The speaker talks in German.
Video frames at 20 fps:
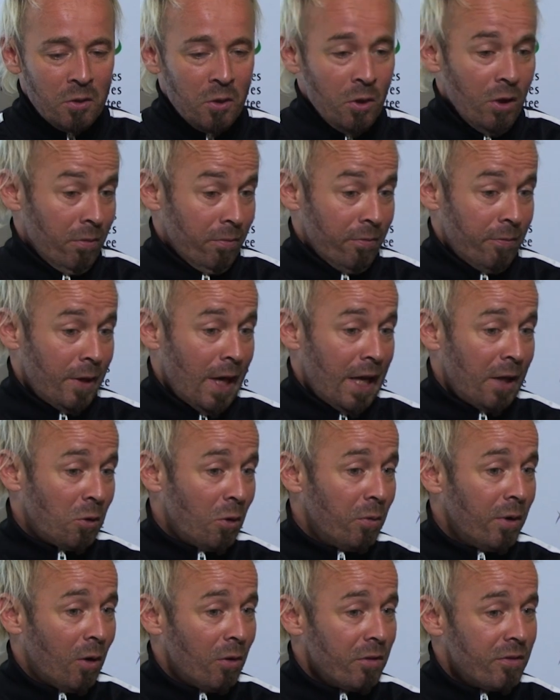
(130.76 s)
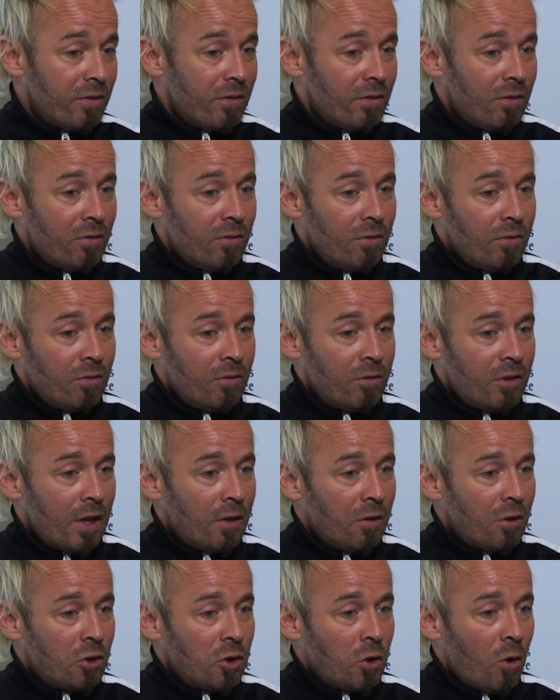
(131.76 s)
ja, vielleicht habe ich
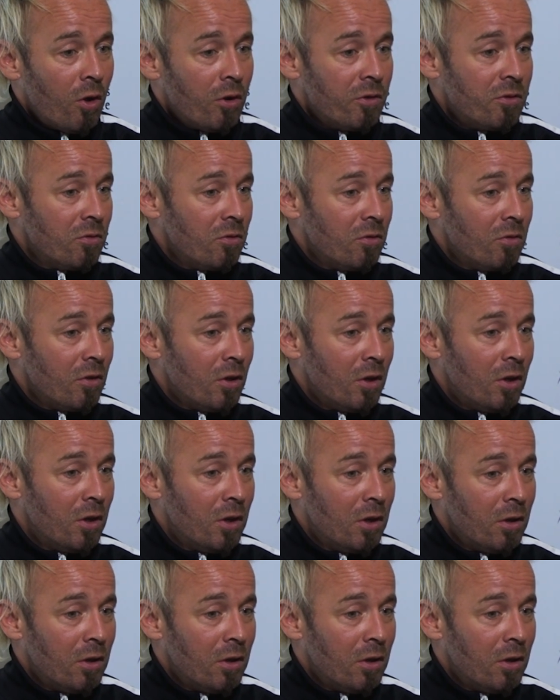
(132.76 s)
Außenseiterchancen, äh,